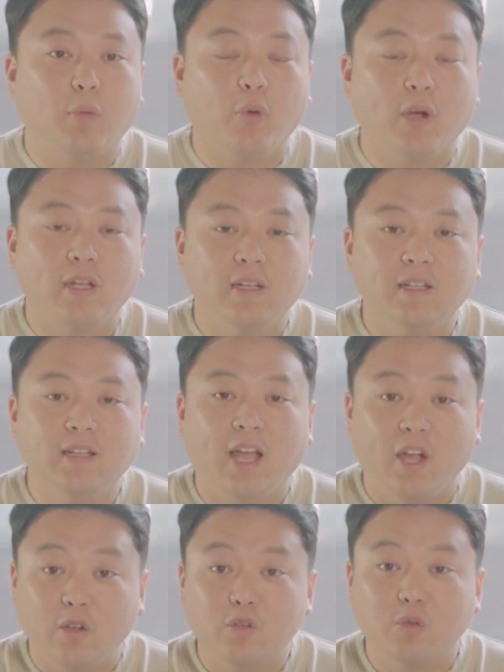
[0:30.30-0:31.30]
보이는
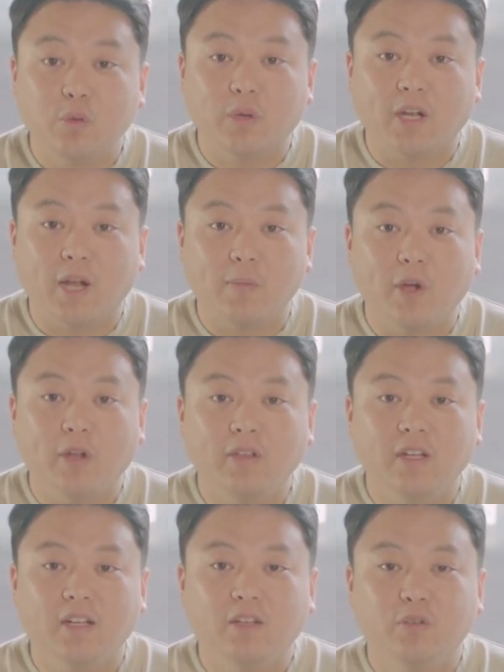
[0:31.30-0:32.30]
행위 중독이라면
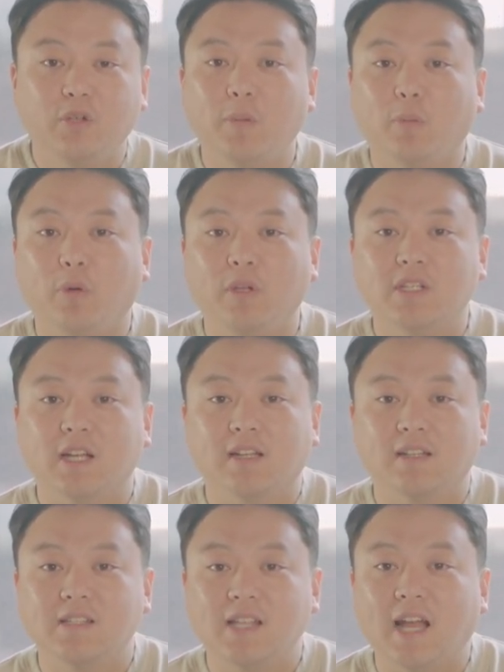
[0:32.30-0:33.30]
눈에 보이지
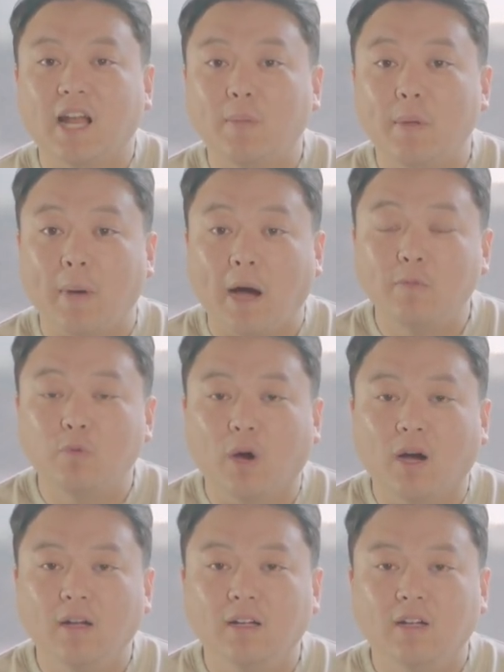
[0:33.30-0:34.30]
않는 사람의
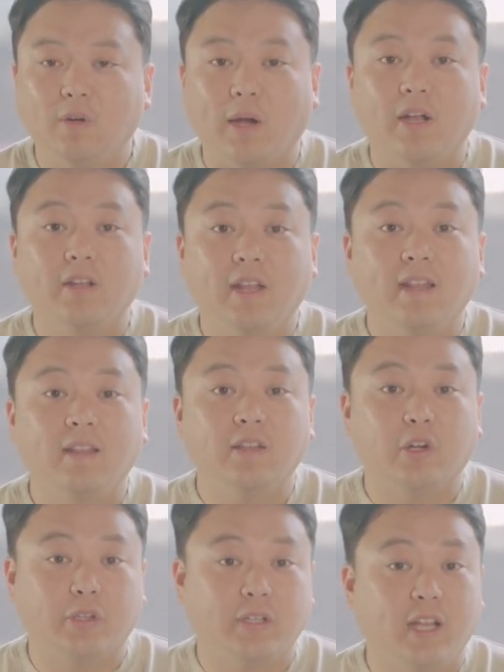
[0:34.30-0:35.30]
마음과 관련된
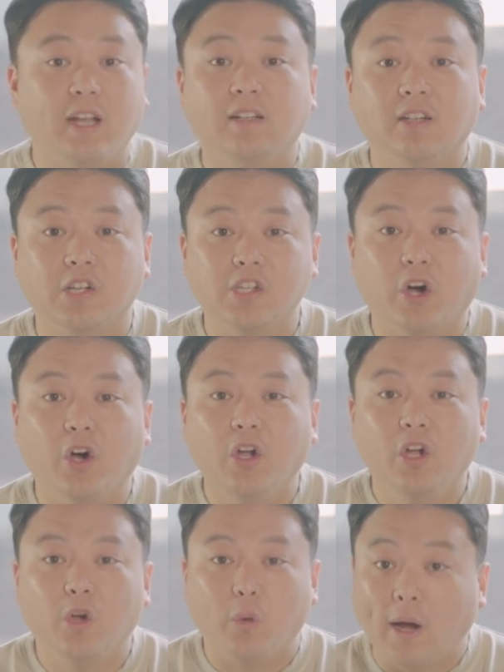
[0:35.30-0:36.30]
것들 예를 들어서
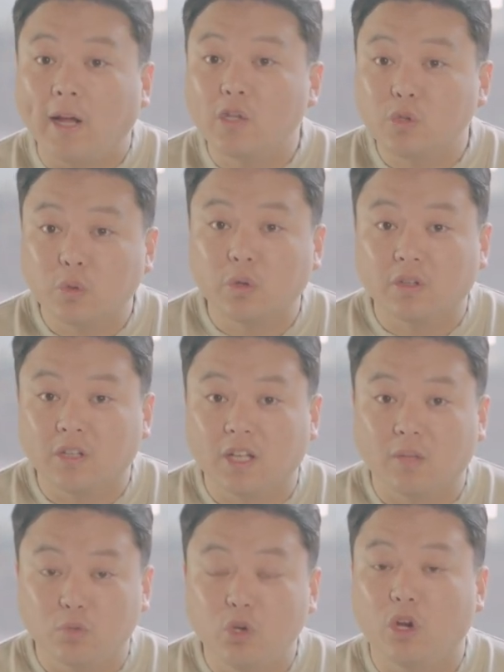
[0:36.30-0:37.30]
관계 중독
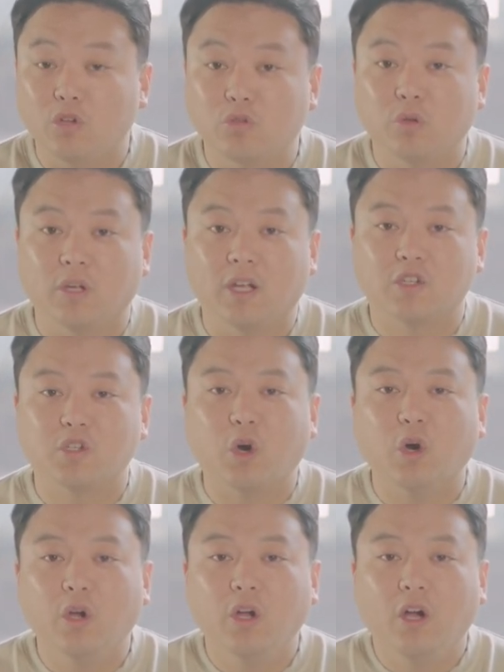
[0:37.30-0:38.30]
등이 무형의
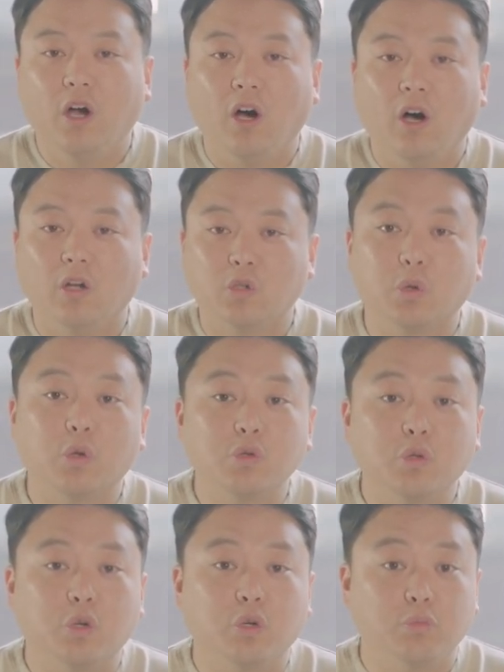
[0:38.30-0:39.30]
중독이겠죠. 어, 종교
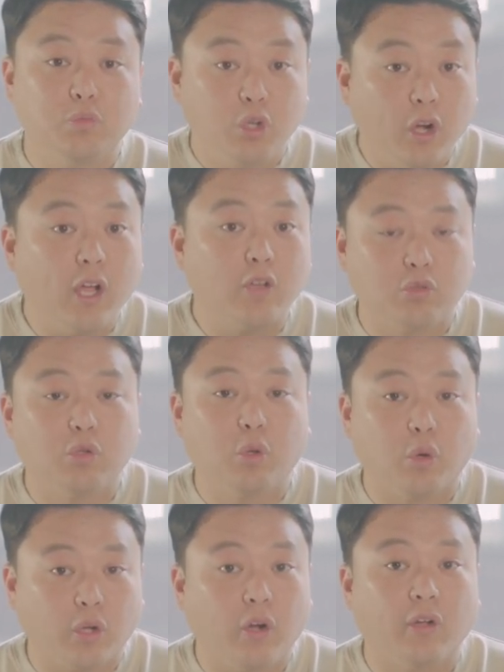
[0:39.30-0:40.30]
중독은 무형의
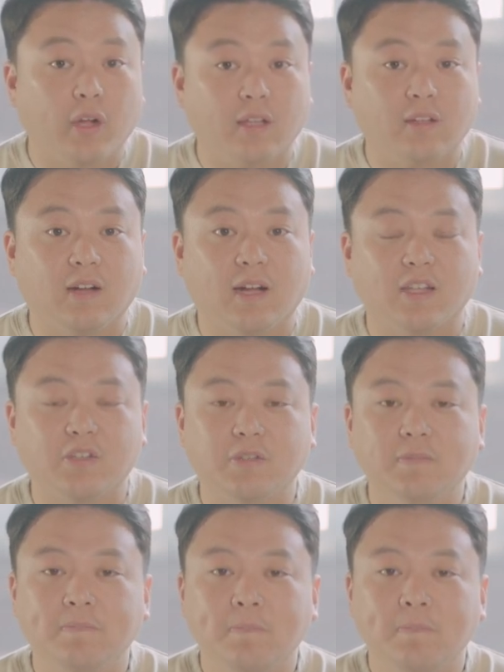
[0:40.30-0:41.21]
중독 영역에 들어가겠죠.